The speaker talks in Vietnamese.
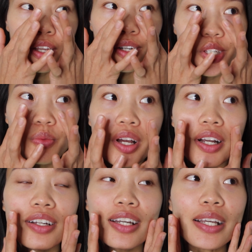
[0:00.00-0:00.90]
nói chung là
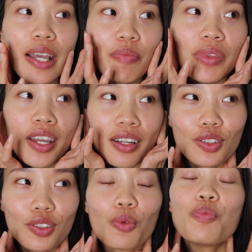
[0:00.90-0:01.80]
cái cảm giác
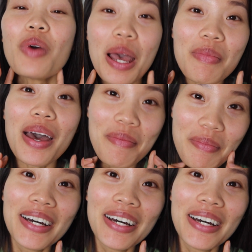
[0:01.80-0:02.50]
cũng êm êm